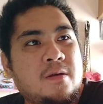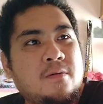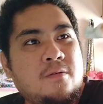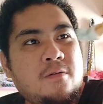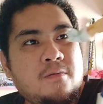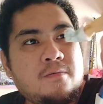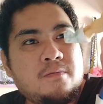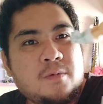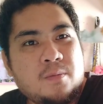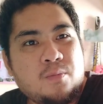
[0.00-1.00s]
Oh,
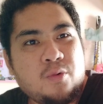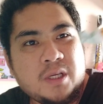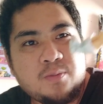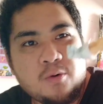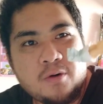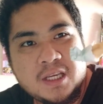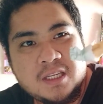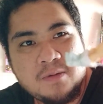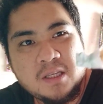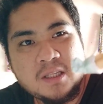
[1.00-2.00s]
buwis buhay
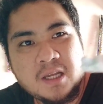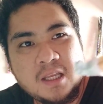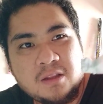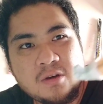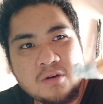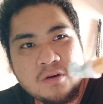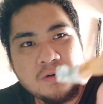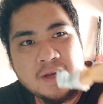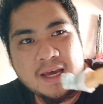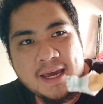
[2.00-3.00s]
si Vegeta dito,
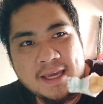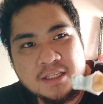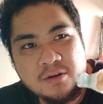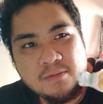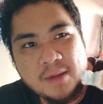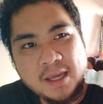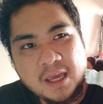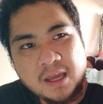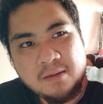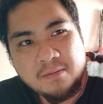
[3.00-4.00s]
guys. Oh, my
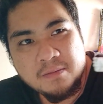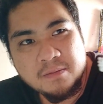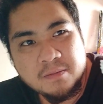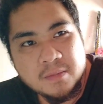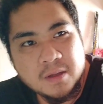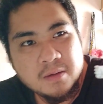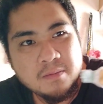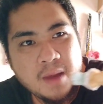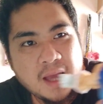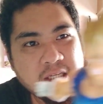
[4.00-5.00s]
M.
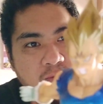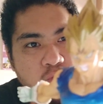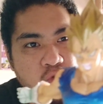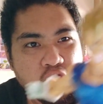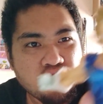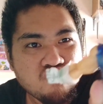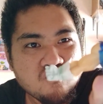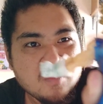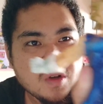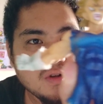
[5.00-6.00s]
Majin Buu.
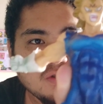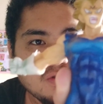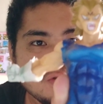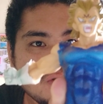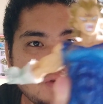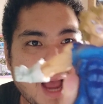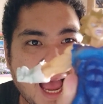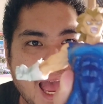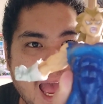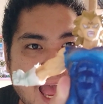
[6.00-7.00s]

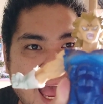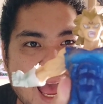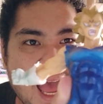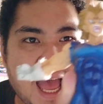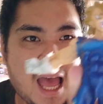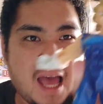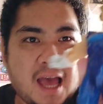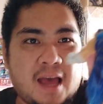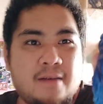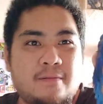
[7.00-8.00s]

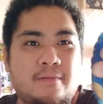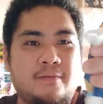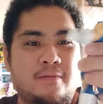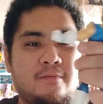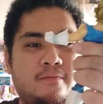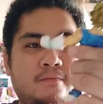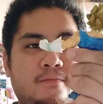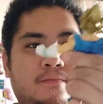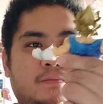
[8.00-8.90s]
Wah! Hmm?